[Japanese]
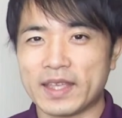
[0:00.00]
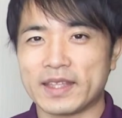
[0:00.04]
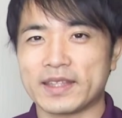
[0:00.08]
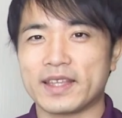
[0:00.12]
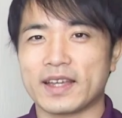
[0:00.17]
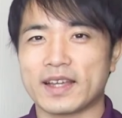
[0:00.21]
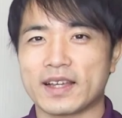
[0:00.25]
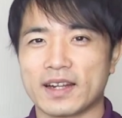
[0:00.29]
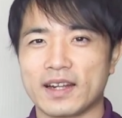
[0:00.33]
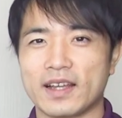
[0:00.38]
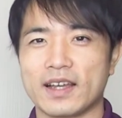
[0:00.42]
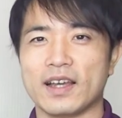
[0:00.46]

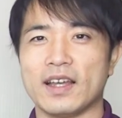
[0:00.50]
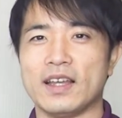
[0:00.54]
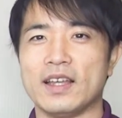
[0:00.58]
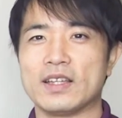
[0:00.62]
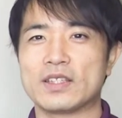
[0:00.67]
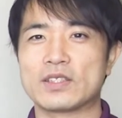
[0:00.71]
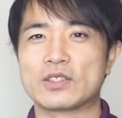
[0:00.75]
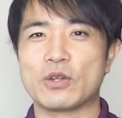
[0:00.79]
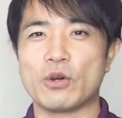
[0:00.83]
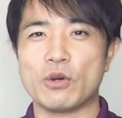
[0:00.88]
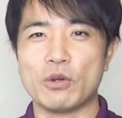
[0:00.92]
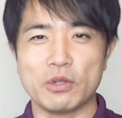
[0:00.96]
だから
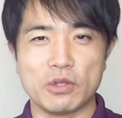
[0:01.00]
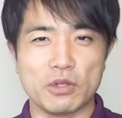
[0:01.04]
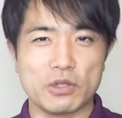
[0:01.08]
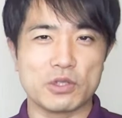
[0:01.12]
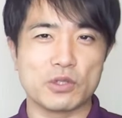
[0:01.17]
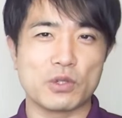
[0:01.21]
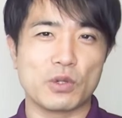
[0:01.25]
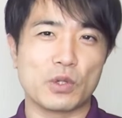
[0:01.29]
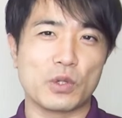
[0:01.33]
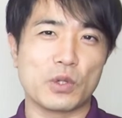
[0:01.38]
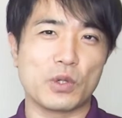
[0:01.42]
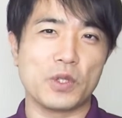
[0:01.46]
そういう
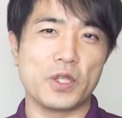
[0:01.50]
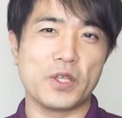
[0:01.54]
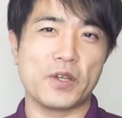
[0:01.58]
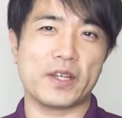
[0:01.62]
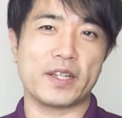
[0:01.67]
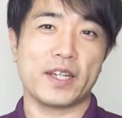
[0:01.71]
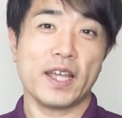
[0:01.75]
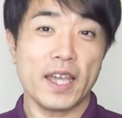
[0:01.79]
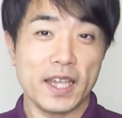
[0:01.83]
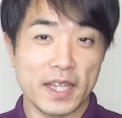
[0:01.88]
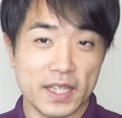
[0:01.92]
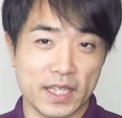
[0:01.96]
状況で
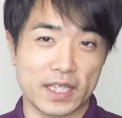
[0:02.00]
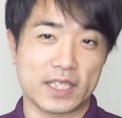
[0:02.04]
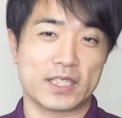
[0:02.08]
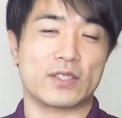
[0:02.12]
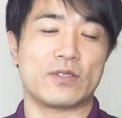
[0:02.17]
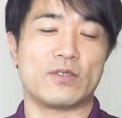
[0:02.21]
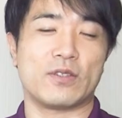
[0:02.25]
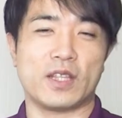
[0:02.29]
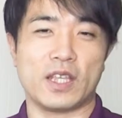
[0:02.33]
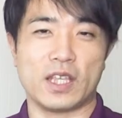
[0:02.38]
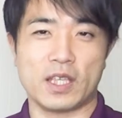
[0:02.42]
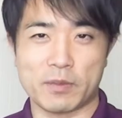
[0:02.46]
はないで
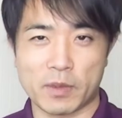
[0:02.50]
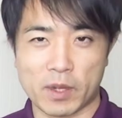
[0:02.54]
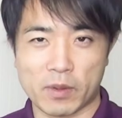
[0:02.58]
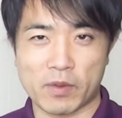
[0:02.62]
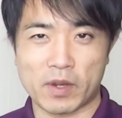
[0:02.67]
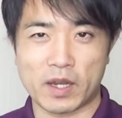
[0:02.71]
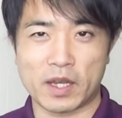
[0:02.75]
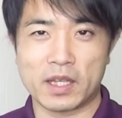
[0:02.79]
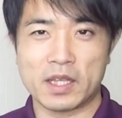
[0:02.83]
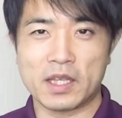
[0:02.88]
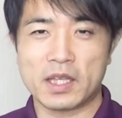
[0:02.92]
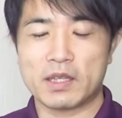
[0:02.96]
すので今
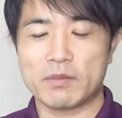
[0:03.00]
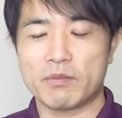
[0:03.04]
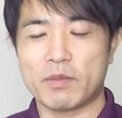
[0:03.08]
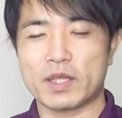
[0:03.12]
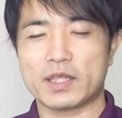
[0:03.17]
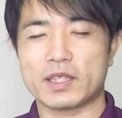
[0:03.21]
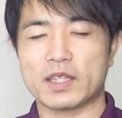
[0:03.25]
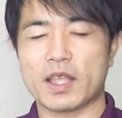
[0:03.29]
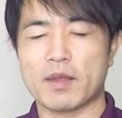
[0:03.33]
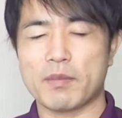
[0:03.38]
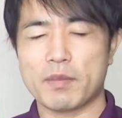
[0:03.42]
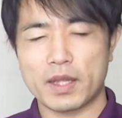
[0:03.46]
は、ま
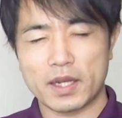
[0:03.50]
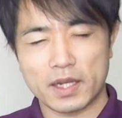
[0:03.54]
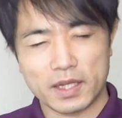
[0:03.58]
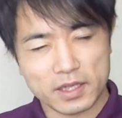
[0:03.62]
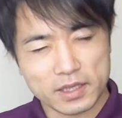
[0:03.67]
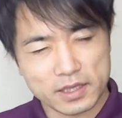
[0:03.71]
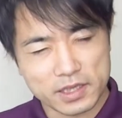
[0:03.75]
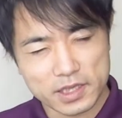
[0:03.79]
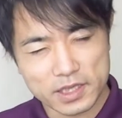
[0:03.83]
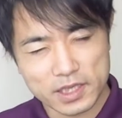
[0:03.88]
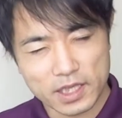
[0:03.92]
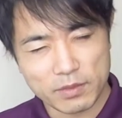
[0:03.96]
あ、たまに
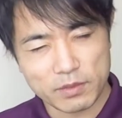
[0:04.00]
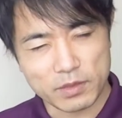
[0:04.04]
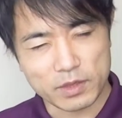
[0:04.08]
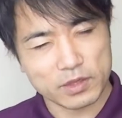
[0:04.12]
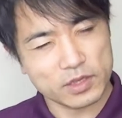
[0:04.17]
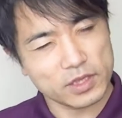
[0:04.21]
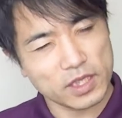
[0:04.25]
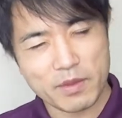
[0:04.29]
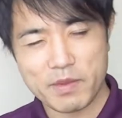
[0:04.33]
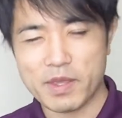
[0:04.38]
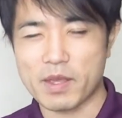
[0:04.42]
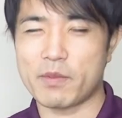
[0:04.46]
くしゃみ
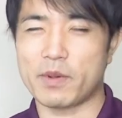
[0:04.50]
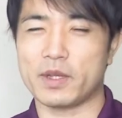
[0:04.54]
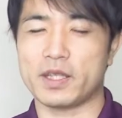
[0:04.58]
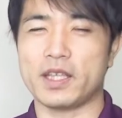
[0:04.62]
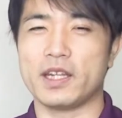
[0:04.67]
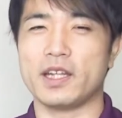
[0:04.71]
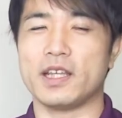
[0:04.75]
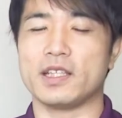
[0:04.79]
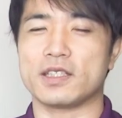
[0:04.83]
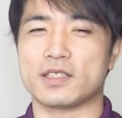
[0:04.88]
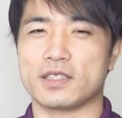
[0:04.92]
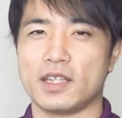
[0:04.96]
くしゃみはまあ
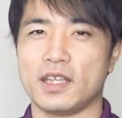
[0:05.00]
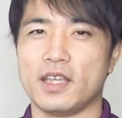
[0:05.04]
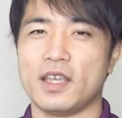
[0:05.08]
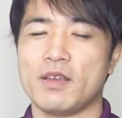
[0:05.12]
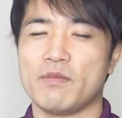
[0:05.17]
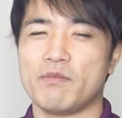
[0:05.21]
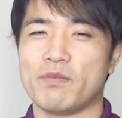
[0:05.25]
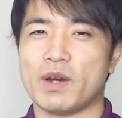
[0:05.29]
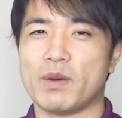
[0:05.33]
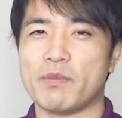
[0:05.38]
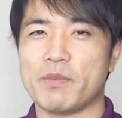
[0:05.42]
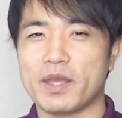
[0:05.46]
出ないですね、
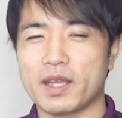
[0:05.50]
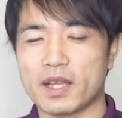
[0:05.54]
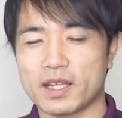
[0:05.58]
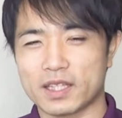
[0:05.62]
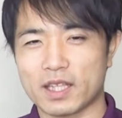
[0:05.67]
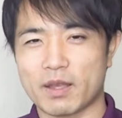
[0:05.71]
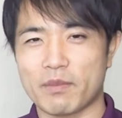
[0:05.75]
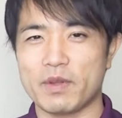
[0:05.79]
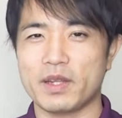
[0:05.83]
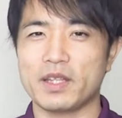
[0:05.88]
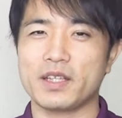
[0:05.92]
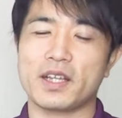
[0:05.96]
まあ、目が
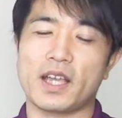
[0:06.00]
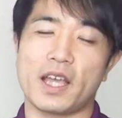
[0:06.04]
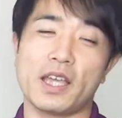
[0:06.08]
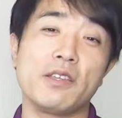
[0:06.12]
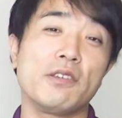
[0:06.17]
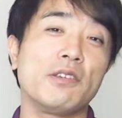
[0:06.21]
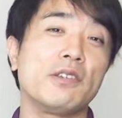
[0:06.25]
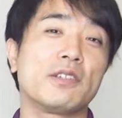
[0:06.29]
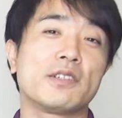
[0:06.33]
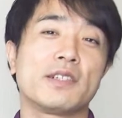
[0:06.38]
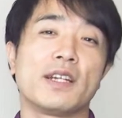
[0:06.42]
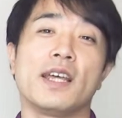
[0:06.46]
たまに
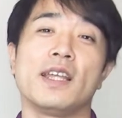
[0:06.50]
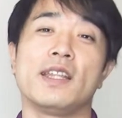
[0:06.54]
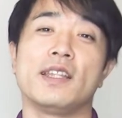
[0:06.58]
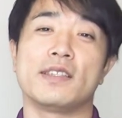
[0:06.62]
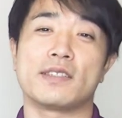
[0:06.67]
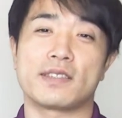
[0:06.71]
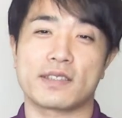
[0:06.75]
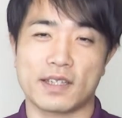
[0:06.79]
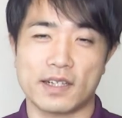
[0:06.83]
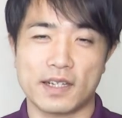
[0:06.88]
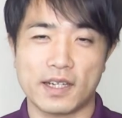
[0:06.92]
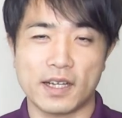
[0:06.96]
痒いぐらいで
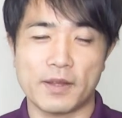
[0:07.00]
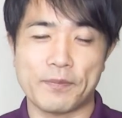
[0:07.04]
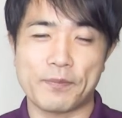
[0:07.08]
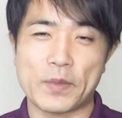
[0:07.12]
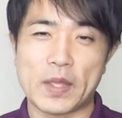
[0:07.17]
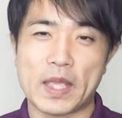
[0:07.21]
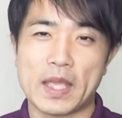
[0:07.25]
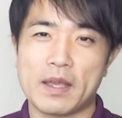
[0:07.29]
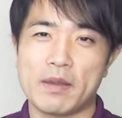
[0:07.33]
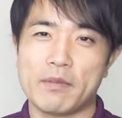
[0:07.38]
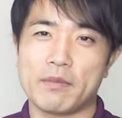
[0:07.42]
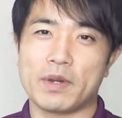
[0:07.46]
すから、
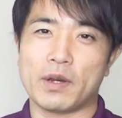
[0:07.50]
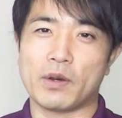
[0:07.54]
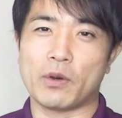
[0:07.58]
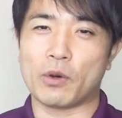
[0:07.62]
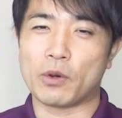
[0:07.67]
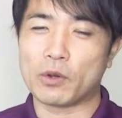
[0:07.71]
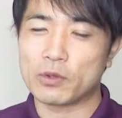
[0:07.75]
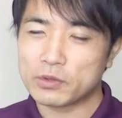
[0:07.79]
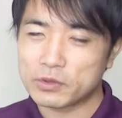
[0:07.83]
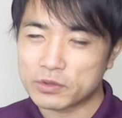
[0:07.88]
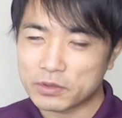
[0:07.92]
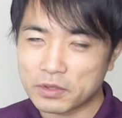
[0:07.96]
まあ、
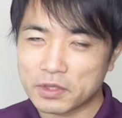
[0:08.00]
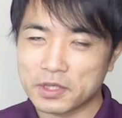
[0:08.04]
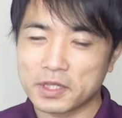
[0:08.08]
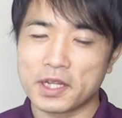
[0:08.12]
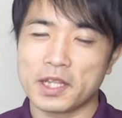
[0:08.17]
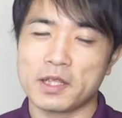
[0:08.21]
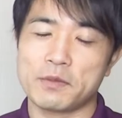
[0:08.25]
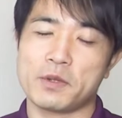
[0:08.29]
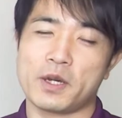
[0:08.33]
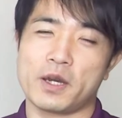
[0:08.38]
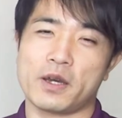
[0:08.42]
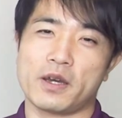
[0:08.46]
本当に、
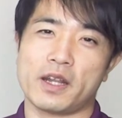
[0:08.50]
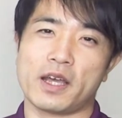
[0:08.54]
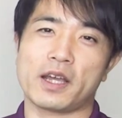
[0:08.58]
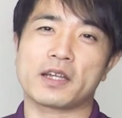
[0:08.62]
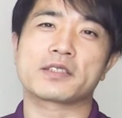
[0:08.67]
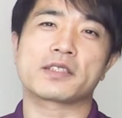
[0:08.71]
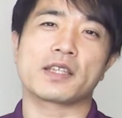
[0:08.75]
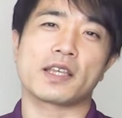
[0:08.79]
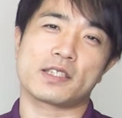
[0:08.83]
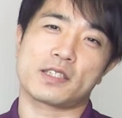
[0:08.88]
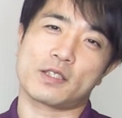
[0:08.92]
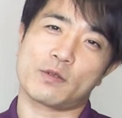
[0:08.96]
ね、今は
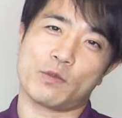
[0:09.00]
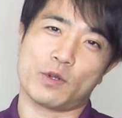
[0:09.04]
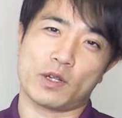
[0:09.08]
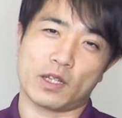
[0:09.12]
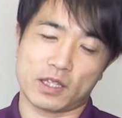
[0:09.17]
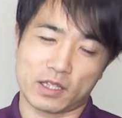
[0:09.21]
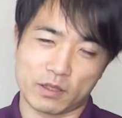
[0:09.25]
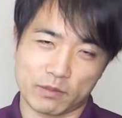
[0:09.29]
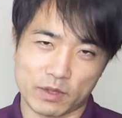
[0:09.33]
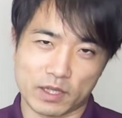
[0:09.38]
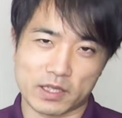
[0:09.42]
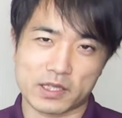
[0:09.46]
楽させても
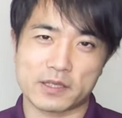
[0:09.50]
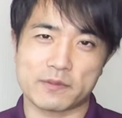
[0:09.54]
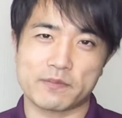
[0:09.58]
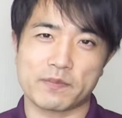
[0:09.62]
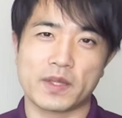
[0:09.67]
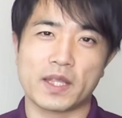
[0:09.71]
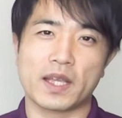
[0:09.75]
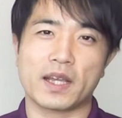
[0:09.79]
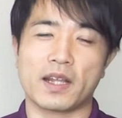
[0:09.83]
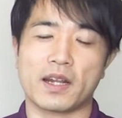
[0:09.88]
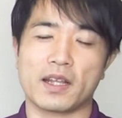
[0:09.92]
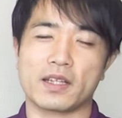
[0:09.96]
らってます。
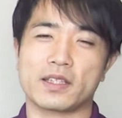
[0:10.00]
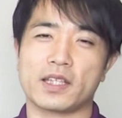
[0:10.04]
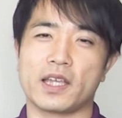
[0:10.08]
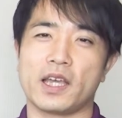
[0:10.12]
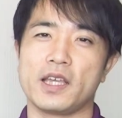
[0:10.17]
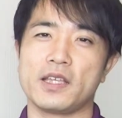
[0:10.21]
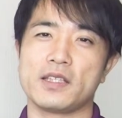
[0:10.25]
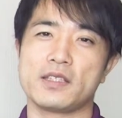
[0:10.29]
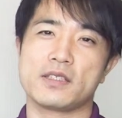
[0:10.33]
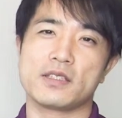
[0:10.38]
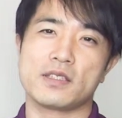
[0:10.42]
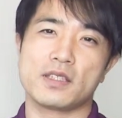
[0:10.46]
だから
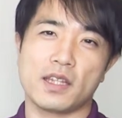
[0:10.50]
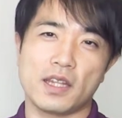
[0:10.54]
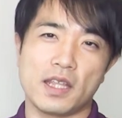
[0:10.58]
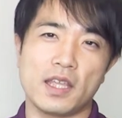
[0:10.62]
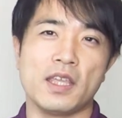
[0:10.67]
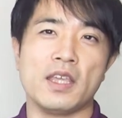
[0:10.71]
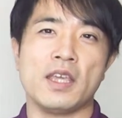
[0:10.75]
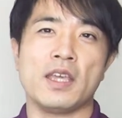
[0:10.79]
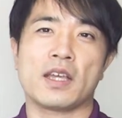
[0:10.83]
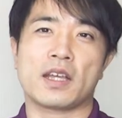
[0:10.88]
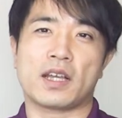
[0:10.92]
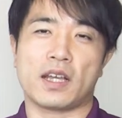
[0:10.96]
体質って
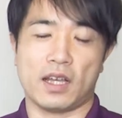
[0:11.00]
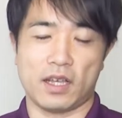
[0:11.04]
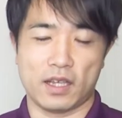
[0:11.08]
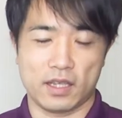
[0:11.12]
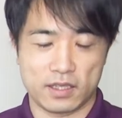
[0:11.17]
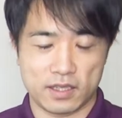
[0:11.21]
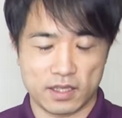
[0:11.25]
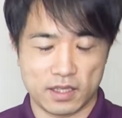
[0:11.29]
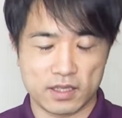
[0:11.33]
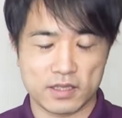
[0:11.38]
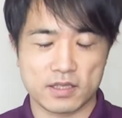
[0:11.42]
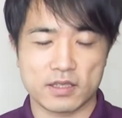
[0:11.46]
ね改
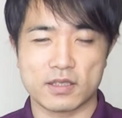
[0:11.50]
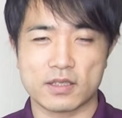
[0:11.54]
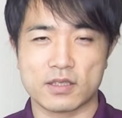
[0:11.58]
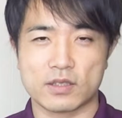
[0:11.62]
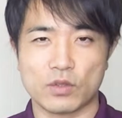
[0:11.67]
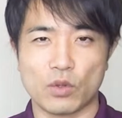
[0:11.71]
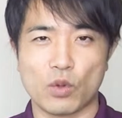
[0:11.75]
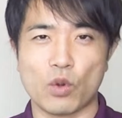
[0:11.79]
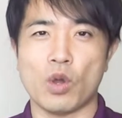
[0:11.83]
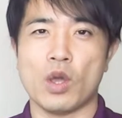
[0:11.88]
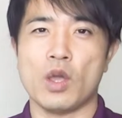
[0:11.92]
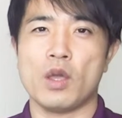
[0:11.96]
善する
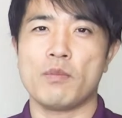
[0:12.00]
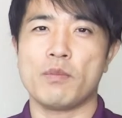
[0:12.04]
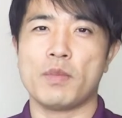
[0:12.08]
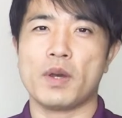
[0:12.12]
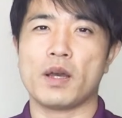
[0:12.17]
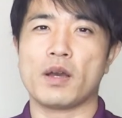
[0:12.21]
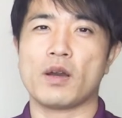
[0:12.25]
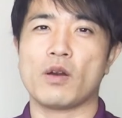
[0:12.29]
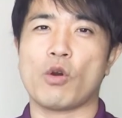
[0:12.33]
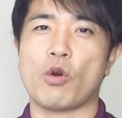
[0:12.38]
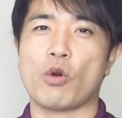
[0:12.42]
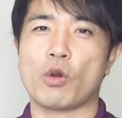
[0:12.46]
と、
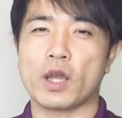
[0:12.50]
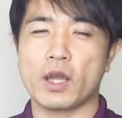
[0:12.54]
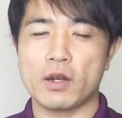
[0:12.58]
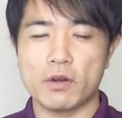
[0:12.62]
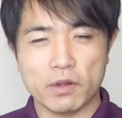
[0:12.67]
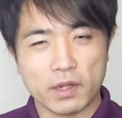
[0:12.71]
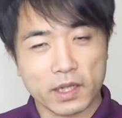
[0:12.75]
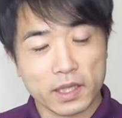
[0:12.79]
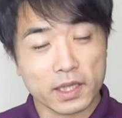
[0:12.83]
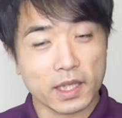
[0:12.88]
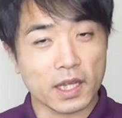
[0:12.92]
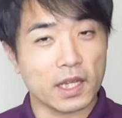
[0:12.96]
まあ、他
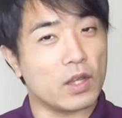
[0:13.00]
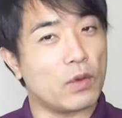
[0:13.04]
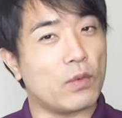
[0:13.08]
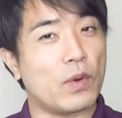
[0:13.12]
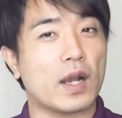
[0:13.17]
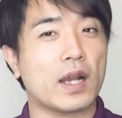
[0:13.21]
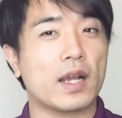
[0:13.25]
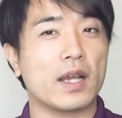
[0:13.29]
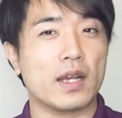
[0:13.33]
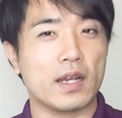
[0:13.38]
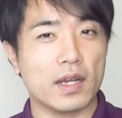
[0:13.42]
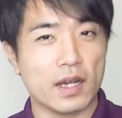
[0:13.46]
の方がね
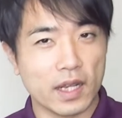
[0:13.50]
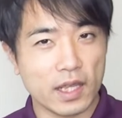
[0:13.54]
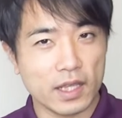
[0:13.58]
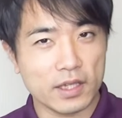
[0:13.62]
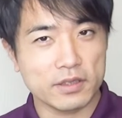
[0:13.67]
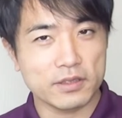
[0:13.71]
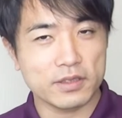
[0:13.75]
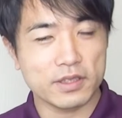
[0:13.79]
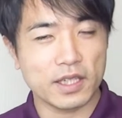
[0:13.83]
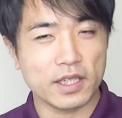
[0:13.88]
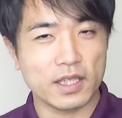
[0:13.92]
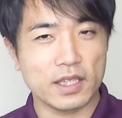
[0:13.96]
わからない
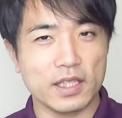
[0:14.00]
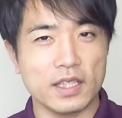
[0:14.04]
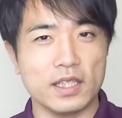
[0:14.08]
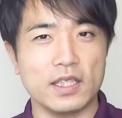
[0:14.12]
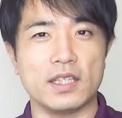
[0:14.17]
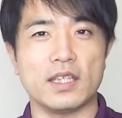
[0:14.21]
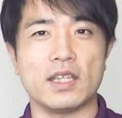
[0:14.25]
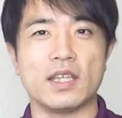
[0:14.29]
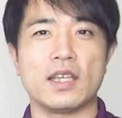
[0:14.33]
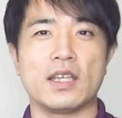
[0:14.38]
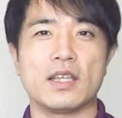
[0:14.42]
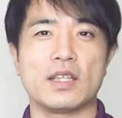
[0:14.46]
くら
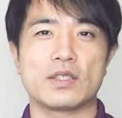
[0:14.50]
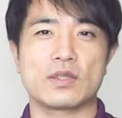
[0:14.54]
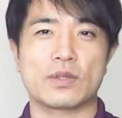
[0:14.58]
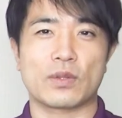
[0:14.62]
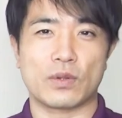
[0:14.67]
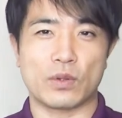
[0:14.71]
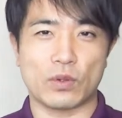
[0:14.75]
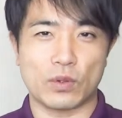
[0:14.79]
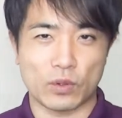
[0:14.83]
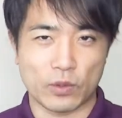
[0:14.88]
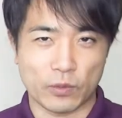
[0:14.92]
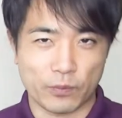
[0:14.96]
いそ
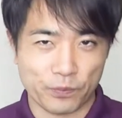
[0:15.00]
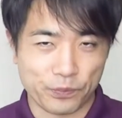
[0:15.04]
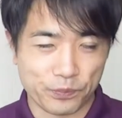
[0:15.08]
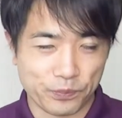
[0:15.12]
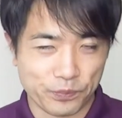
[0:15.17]
の